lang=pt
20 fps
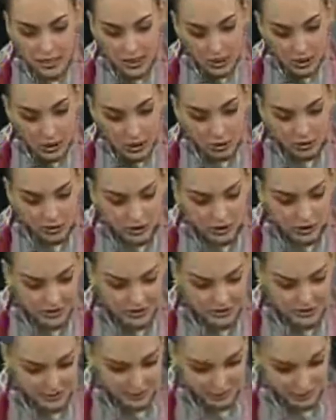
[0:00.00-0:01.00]
Olha o que
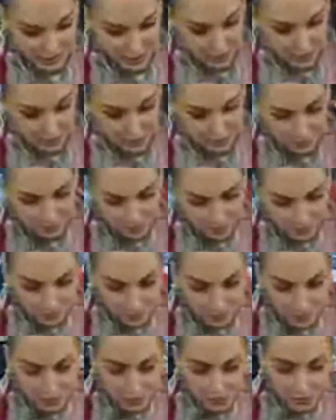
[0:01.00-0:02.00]
diz aqui
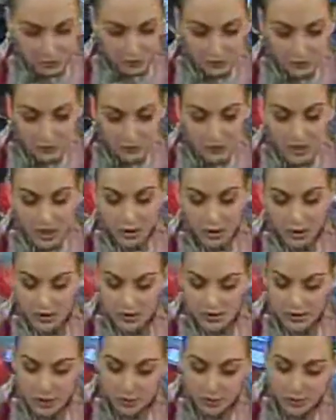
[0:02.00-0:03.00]
no
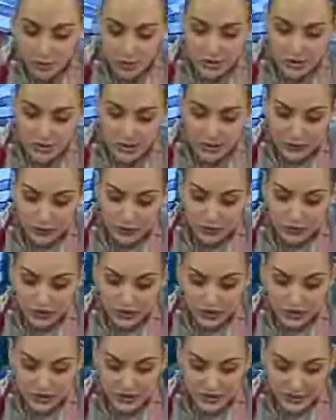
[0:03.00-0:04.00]
Salmo
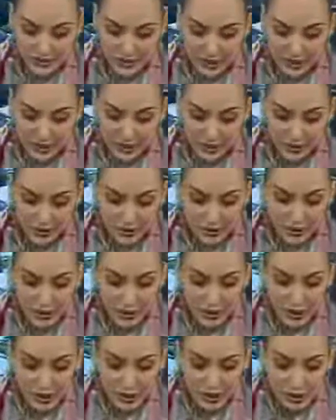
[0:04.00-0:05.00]
126,
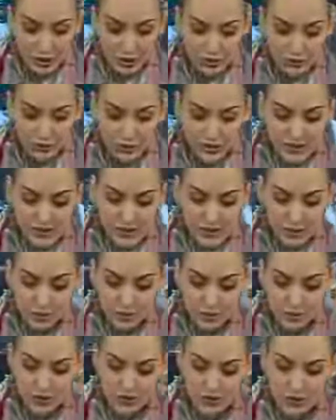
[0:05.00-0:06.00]
no
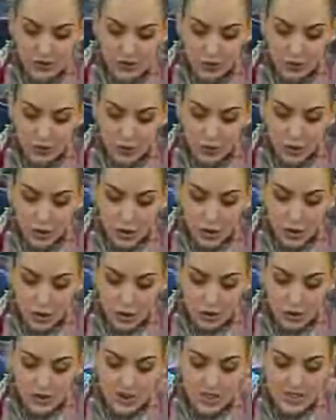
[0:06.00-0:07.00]
versículo 5.
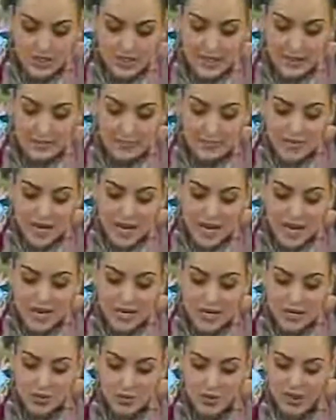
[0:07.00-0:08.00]
Os que
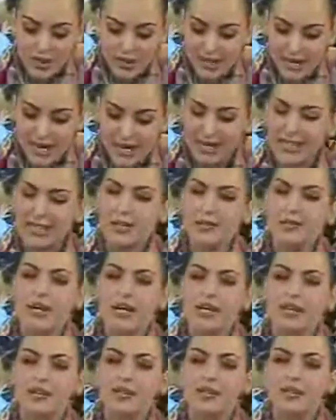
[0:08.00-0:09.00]
semeiam em
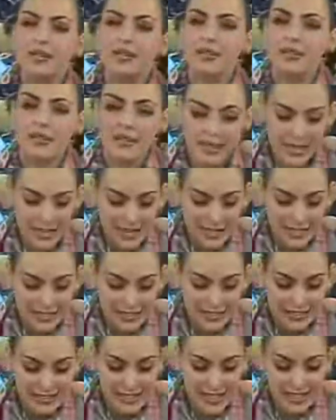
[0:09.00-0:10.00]
lágrimas
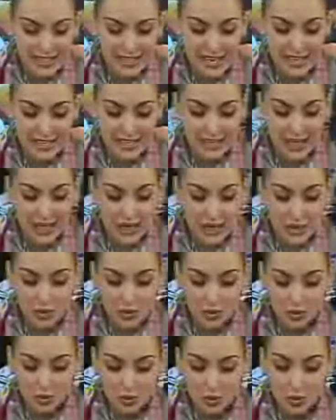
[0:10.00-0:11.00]

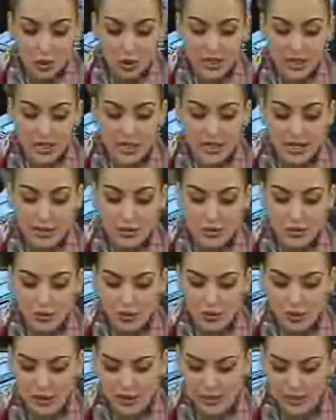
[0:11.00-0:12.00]
cegarão, colherão
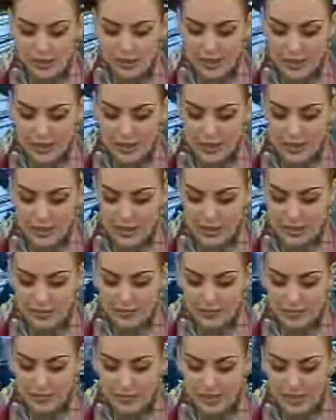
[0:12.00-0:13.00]
com alegria.
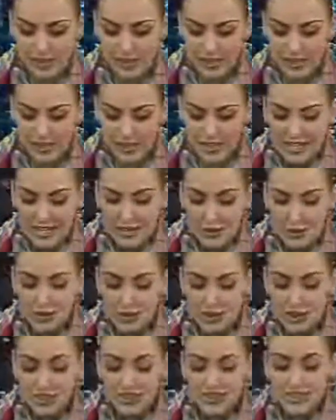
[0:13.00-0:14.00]
Os
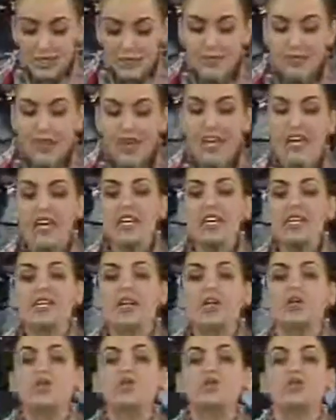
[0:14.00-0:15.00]
que
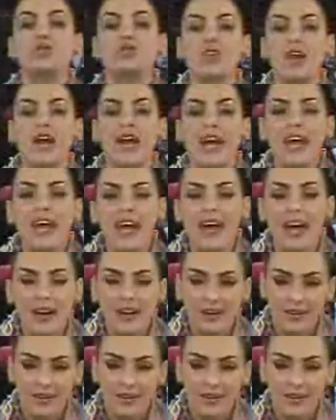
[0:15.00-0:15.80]
semeiam fé,